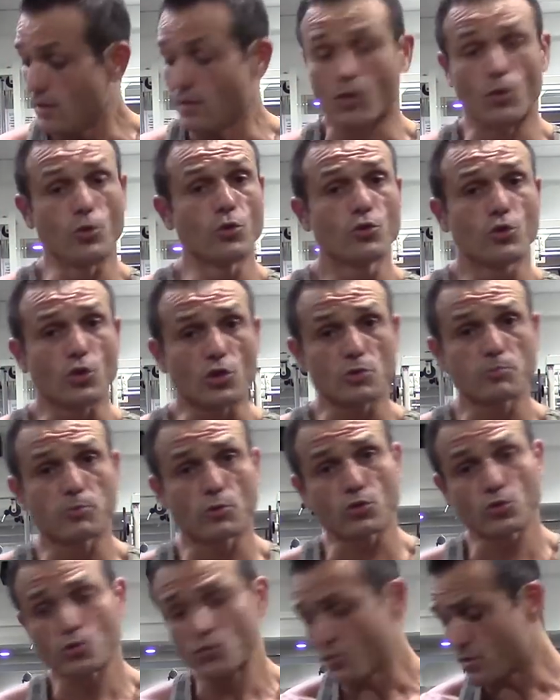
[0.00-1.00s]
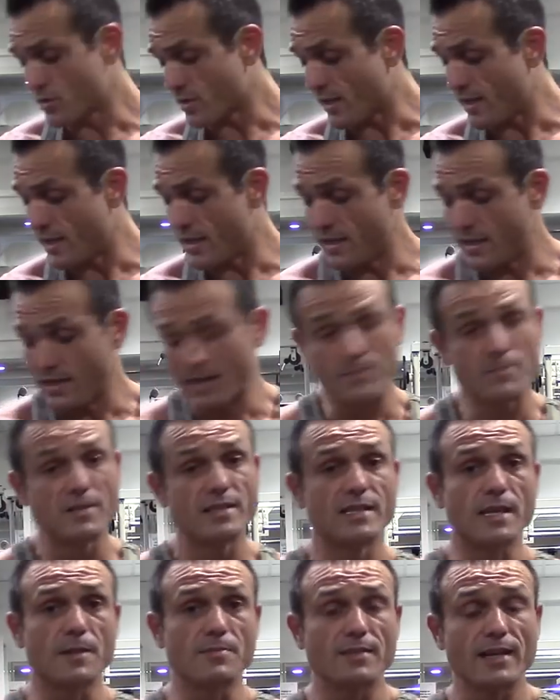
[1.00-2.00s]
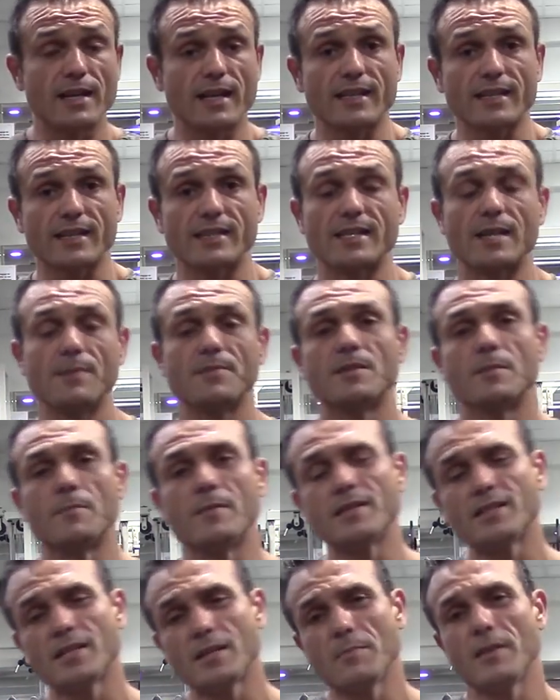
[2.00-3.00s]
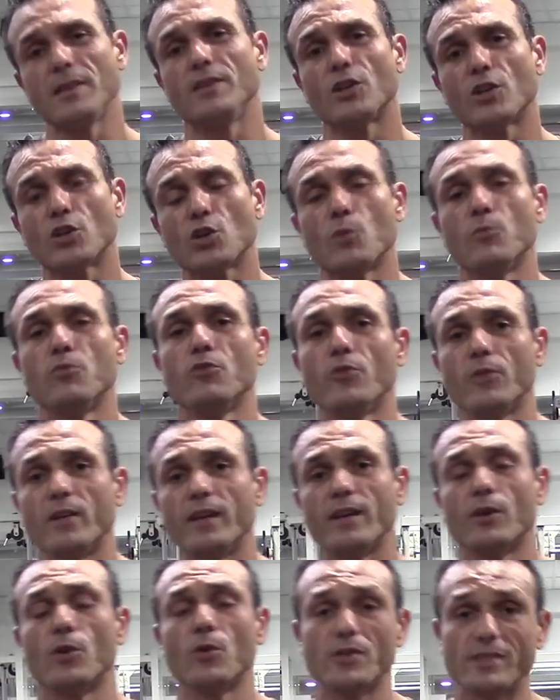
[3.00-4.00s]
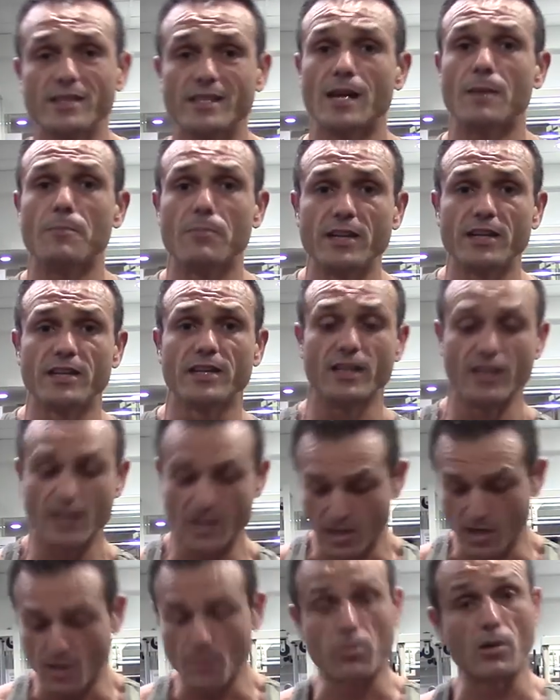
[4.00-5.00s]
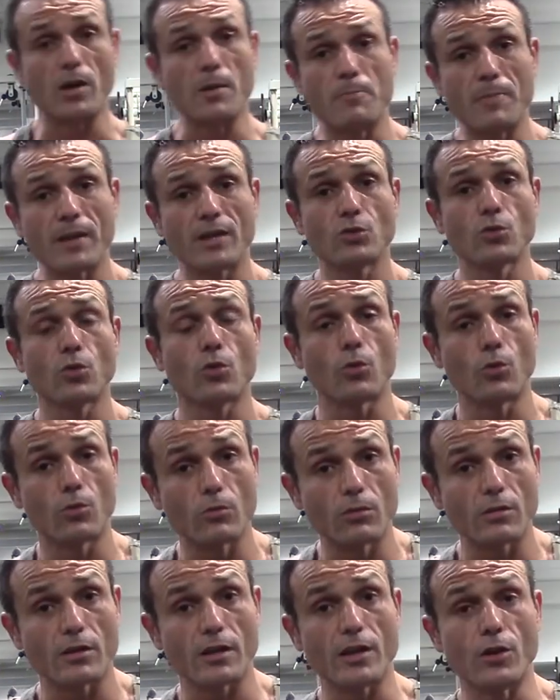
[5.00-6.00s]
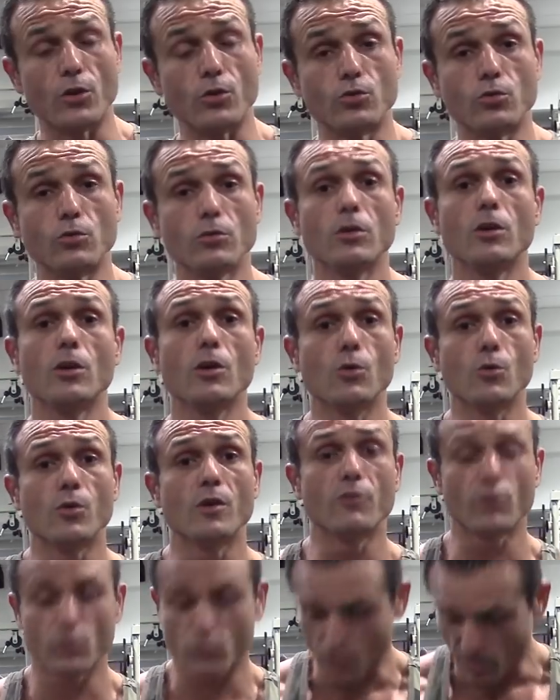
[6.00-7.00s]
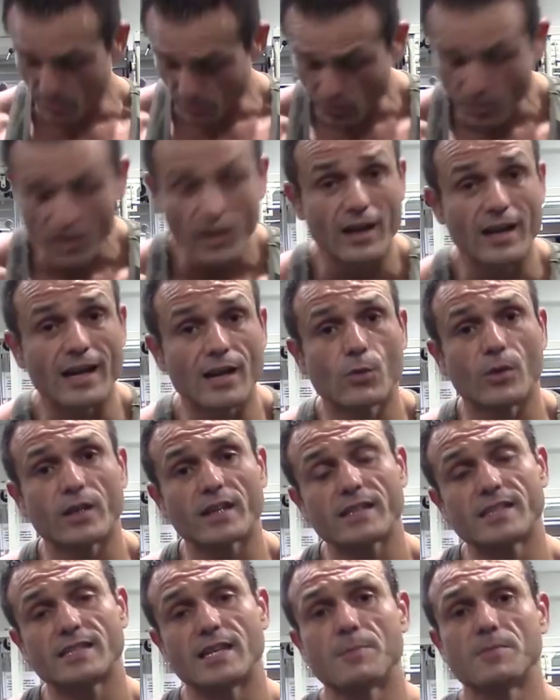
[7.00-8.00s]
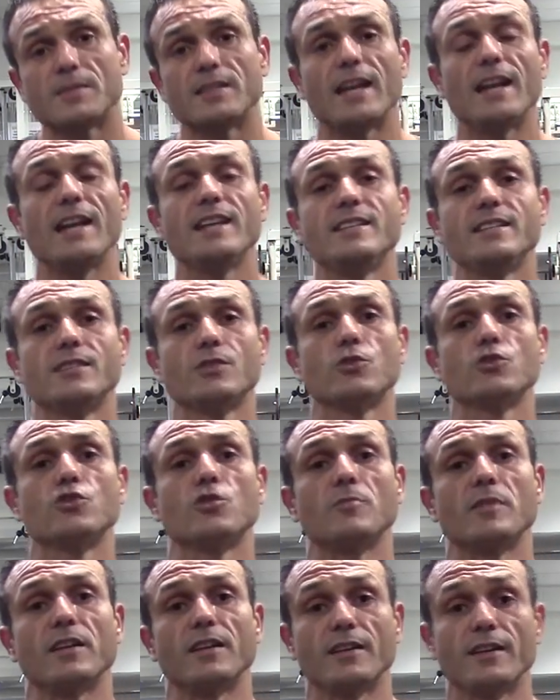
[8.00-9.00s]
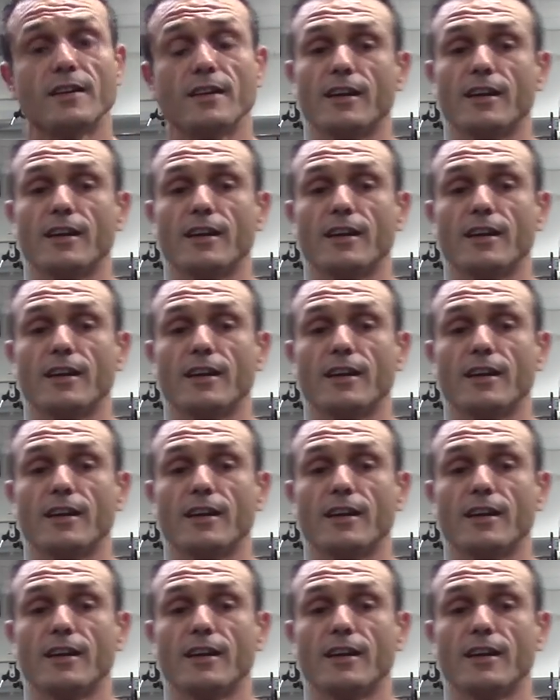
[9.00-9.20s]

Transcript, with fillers: en l'occurrence pour aujourd'hui ce sera les, biceps et les triceps, mais c'est une méthode que vous pouvez aussi appliquer pour les pectoraux et le dos ou éventuellement les quadriceps et les ischio-jambiers.